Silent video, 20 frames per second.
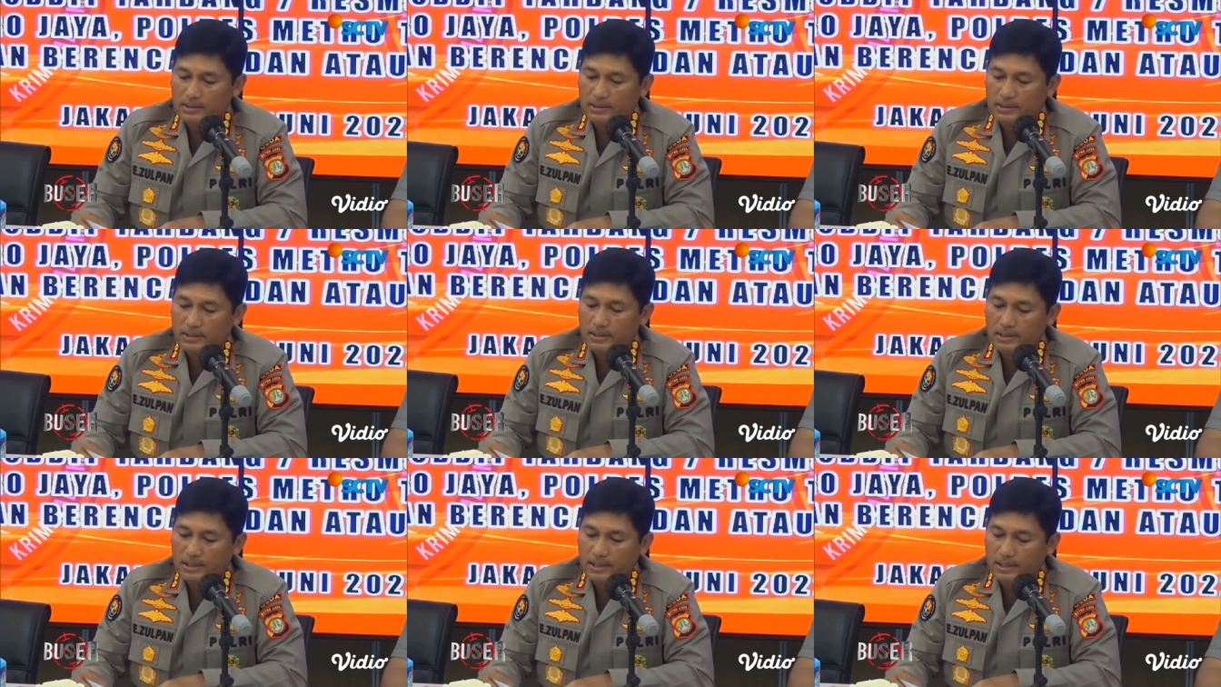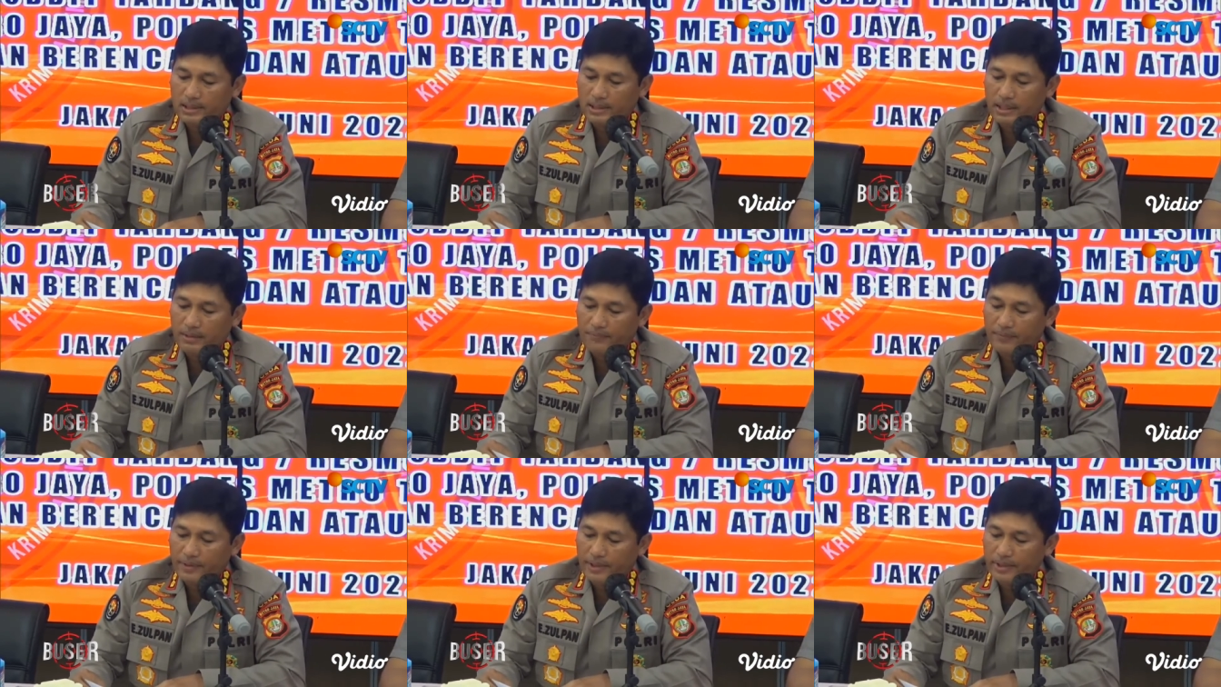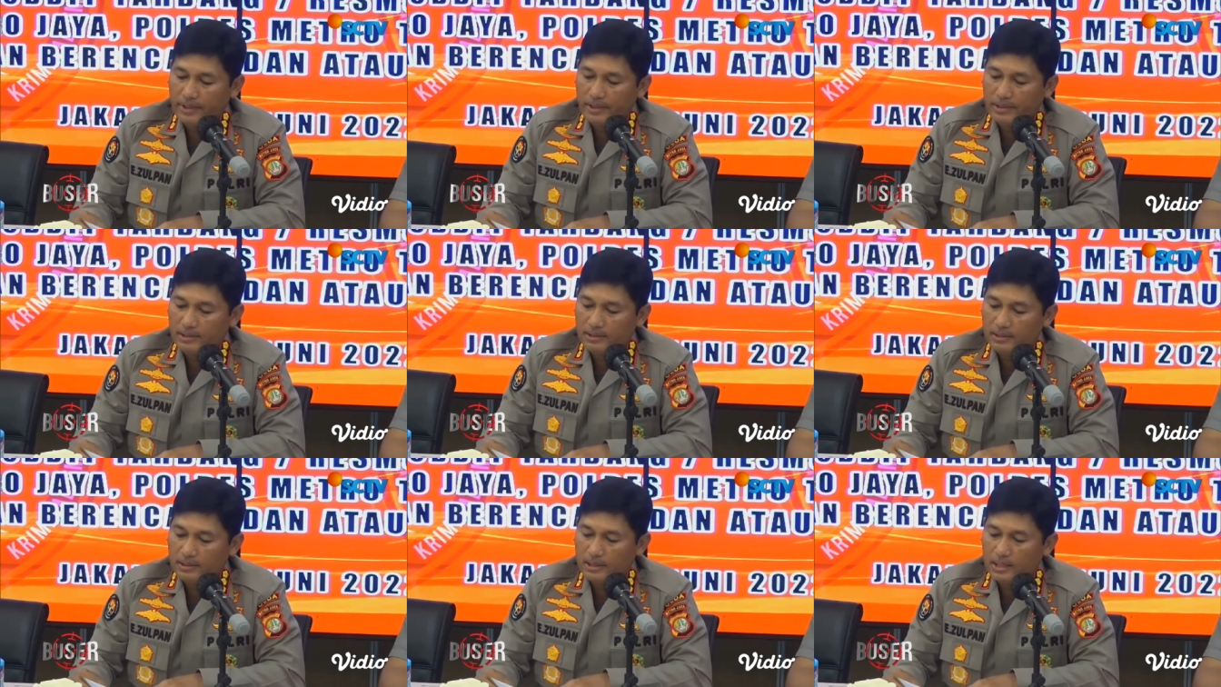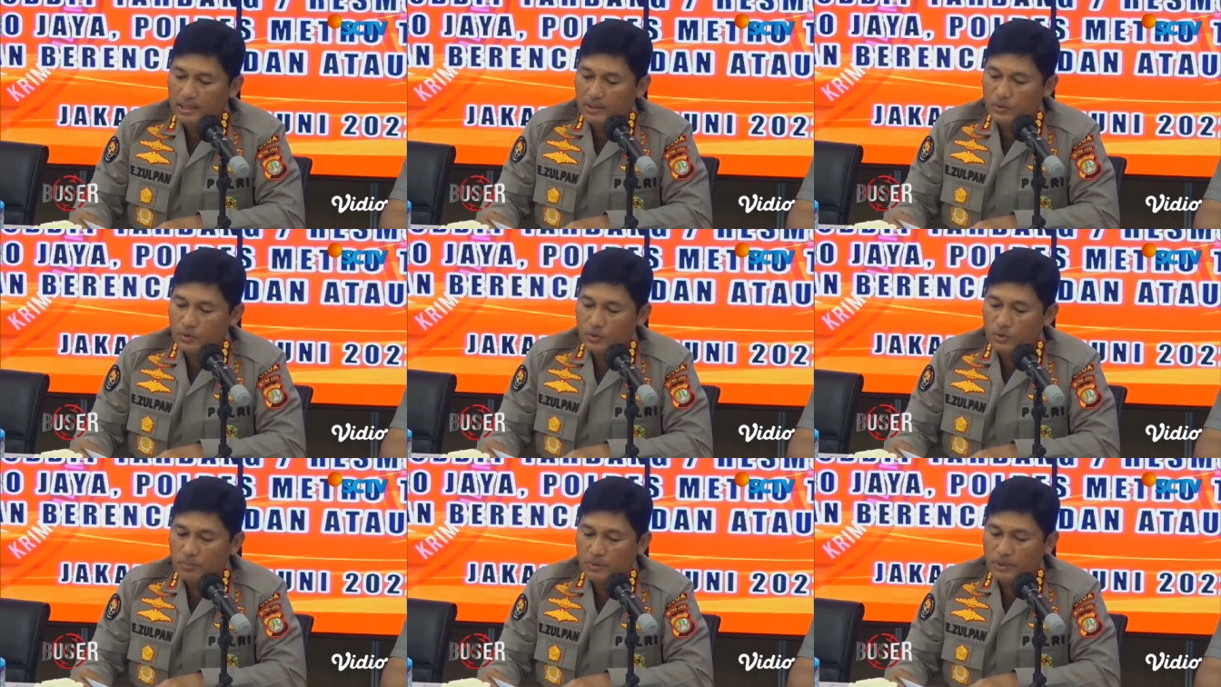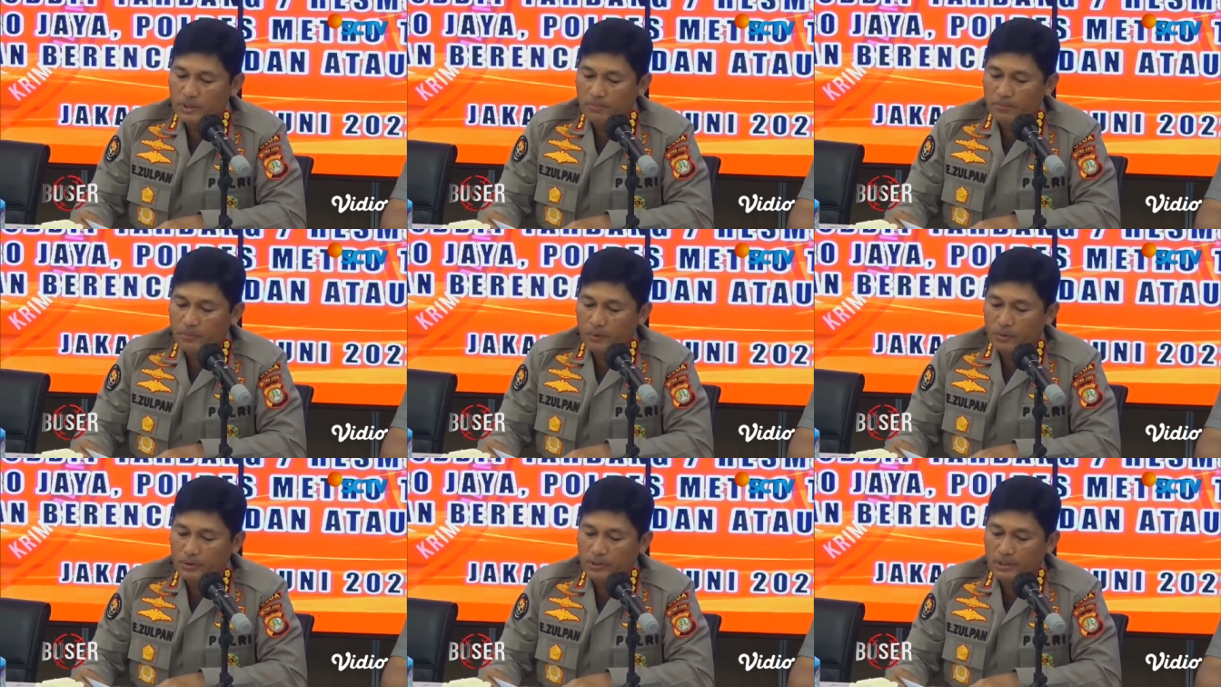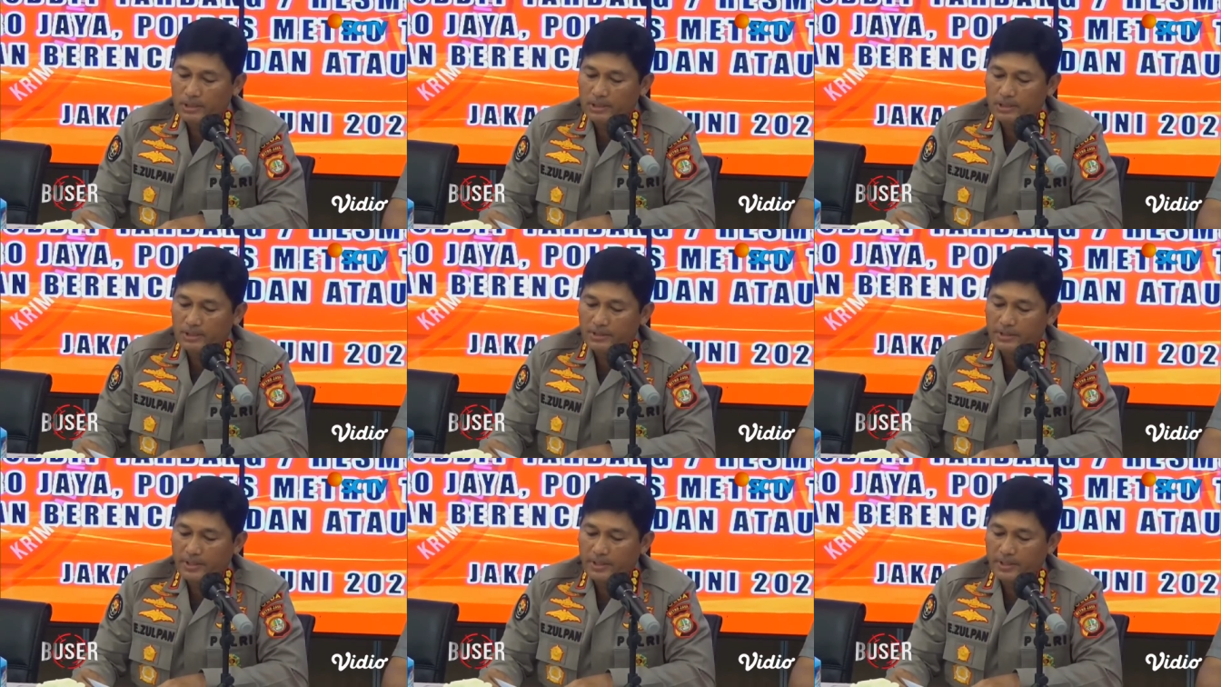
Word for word: tersangka FR langsung menyemprotkan